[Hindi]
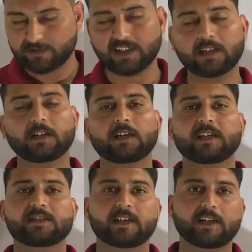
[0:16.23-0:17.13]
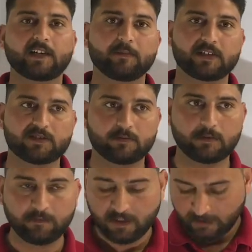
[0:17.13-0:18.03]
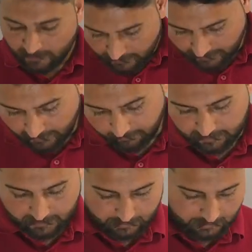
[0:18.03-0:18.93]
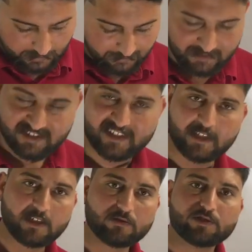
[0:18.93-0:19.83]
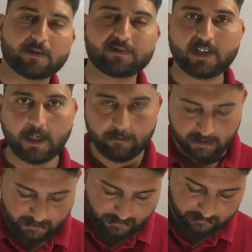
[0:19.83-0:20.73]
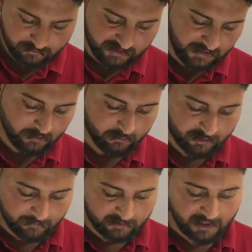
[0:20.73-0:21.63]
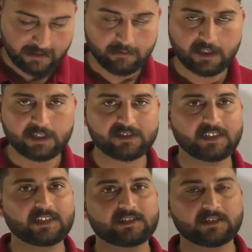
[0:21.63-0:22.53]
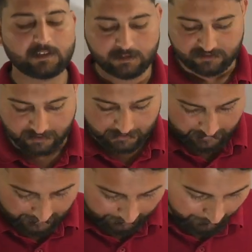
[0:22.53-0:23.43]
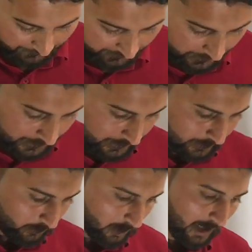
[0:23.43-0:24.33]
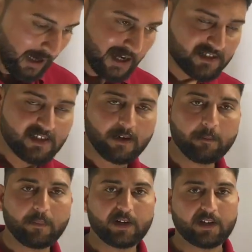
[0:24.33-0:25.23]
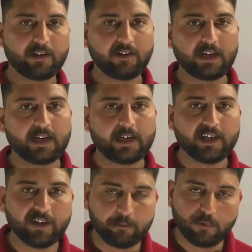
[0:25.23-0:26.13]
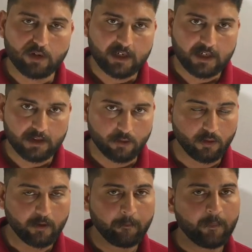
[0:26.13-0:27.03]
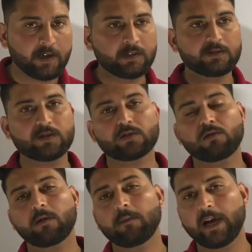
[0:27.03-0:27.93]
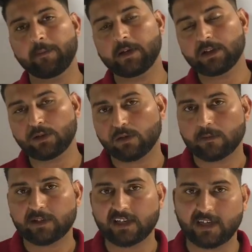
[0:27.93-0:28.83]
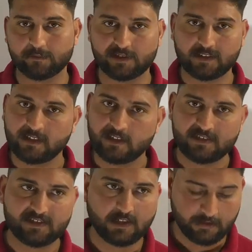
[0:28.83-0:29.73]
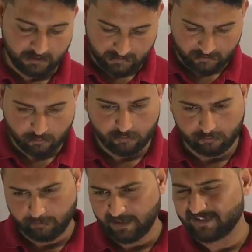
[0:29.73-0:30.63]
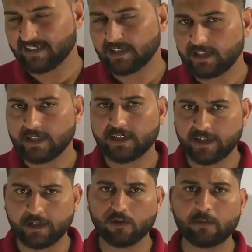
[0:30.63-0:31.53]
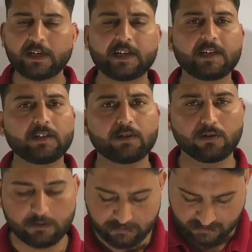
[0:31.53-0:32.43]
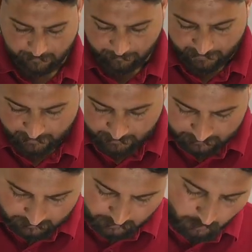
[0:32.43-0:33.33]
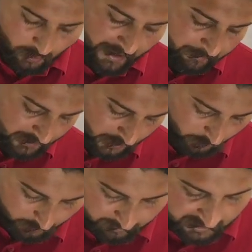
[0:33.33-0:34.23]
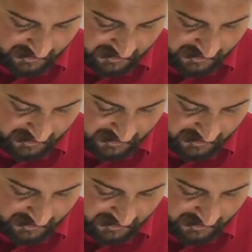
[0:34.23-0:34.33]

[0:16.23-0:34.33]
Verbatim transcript: चैनल एजे अकेडमिक्स में ठीक है अभी तक अगर आपने चैनल को सब्सक्राइब नहीं किया है तो चैनल को सब्सक्राइब करें ज़्यादा से ज़्यादा शेयर करें तो आज हम पढ़ने वाले हैं एक इम्पोर्टेंट थ्योरम जिसको हम एम एन थ्योरम के नाम से जानते हैं तो बेसिकली ये ट्रिग्नोमेट्री की थ्योरम्स हैं तो एम एन थ्योरम का